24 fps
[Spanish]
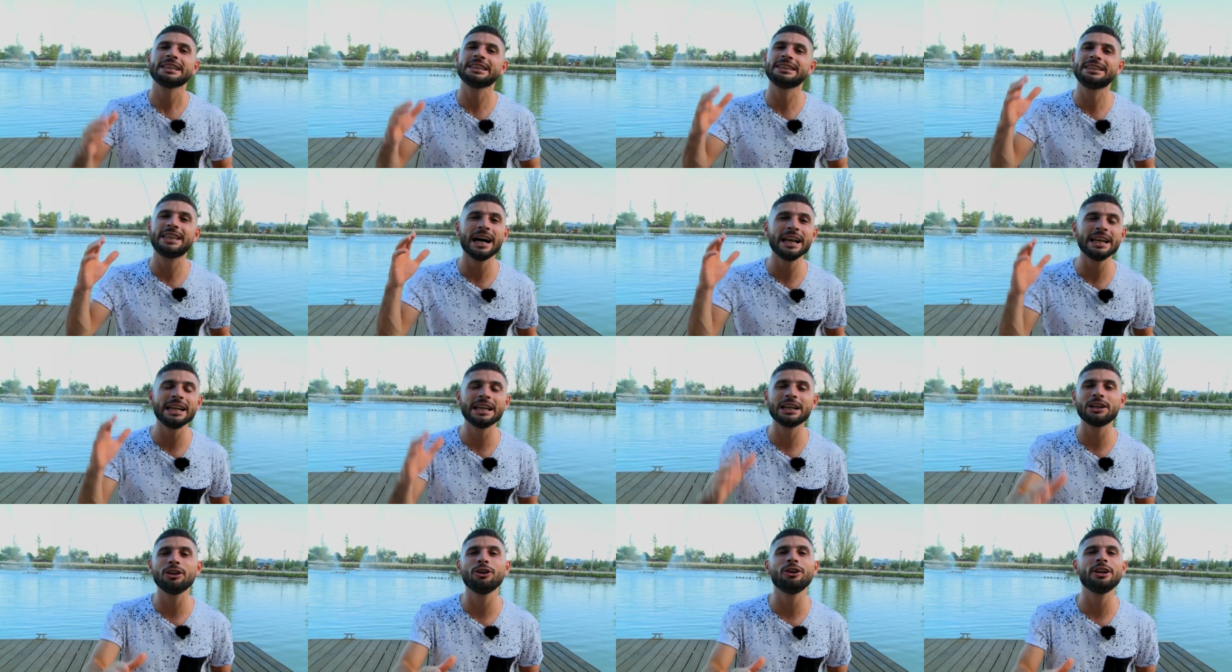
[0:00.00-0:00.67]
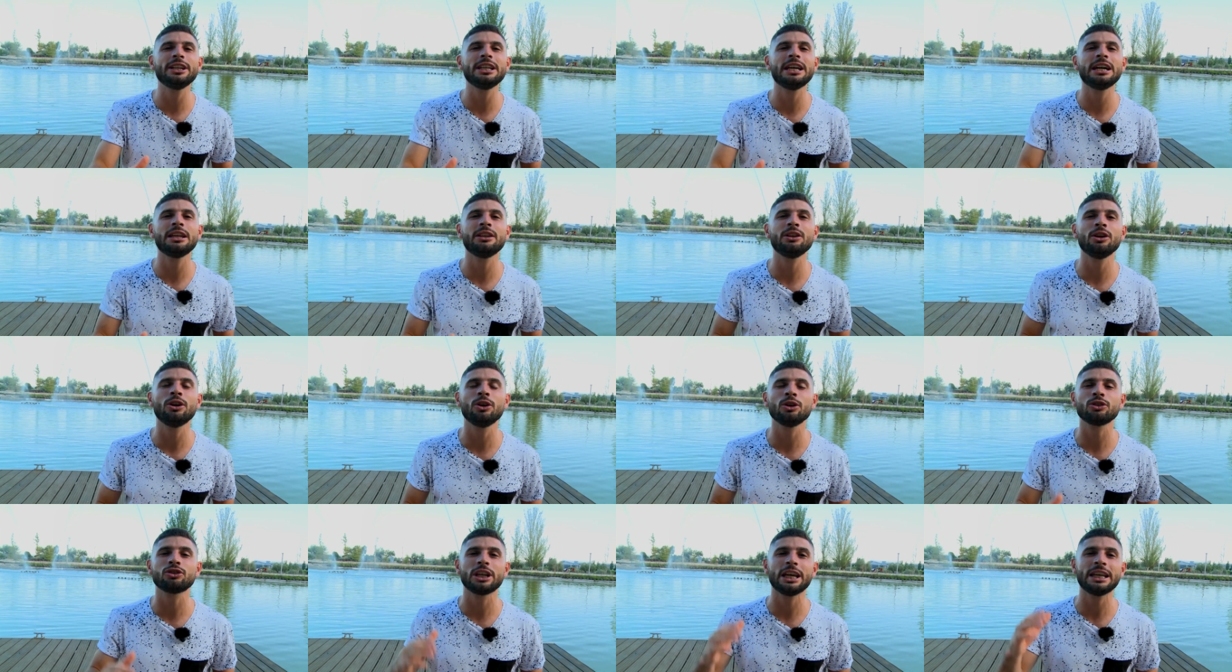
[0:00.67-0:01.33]
dale gloria a
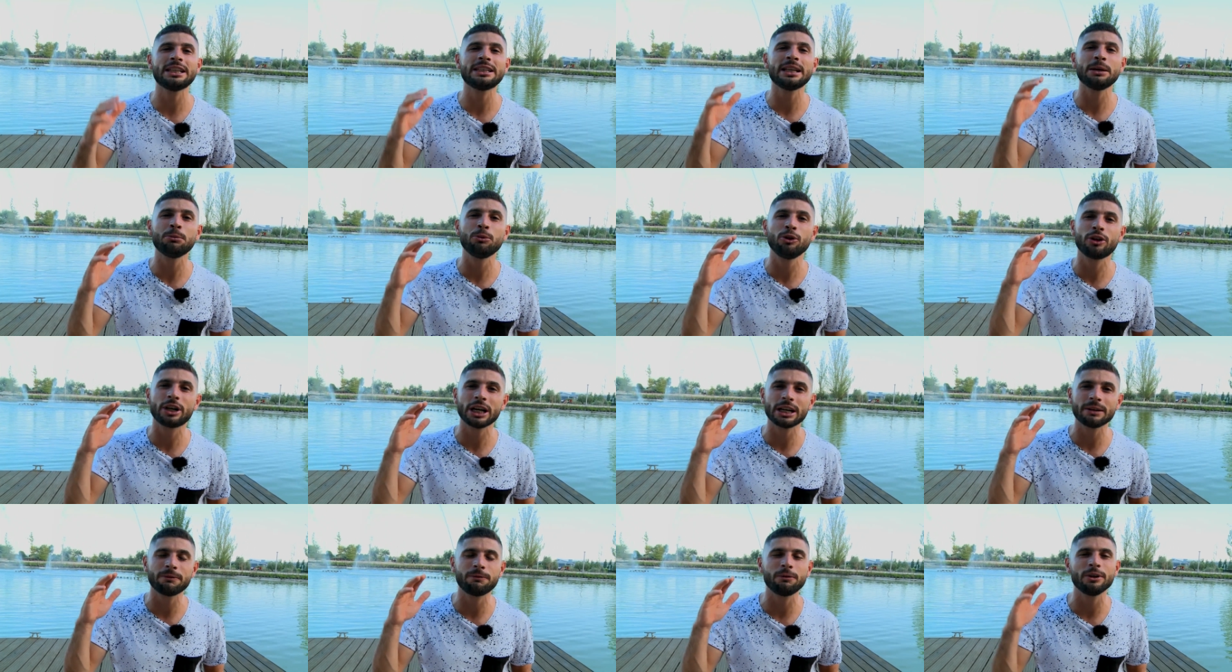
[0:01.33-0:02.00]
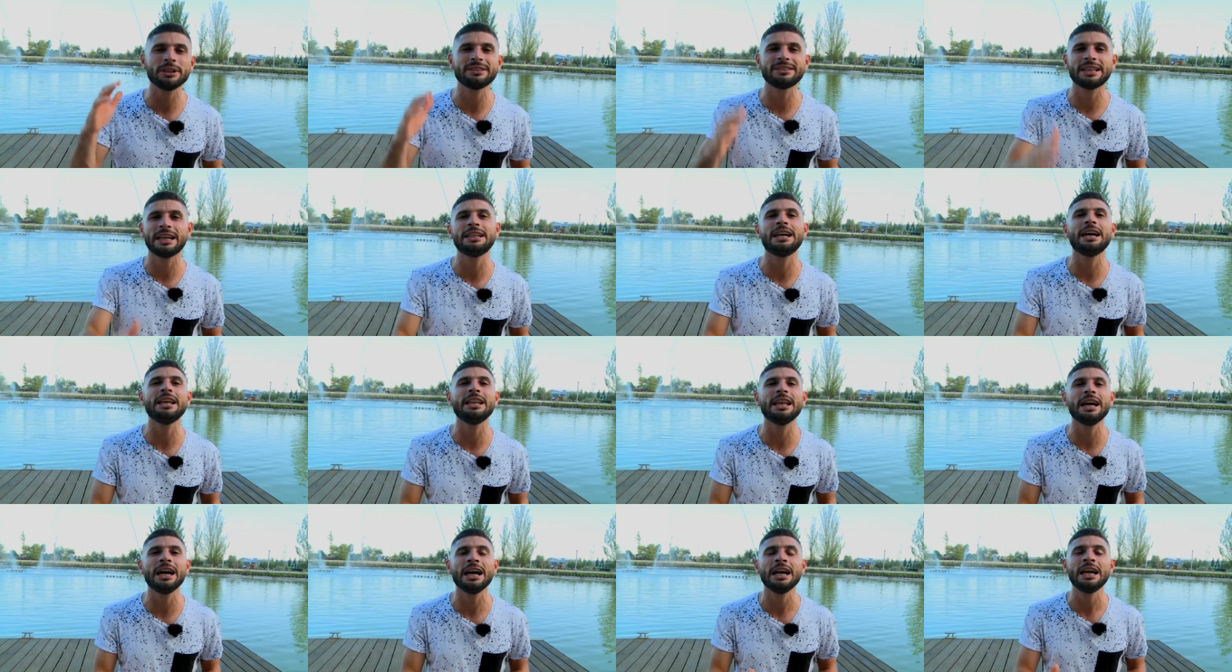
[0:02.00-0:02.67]
Dios. Esta mujer fue
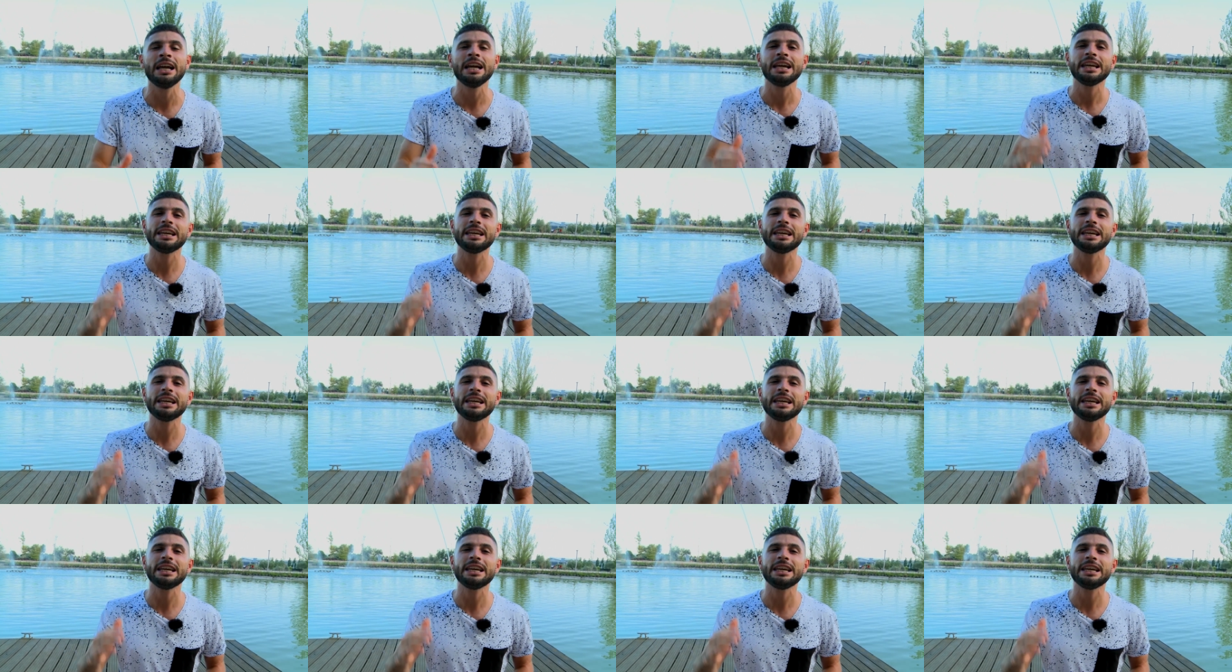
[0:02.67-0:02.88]
sanada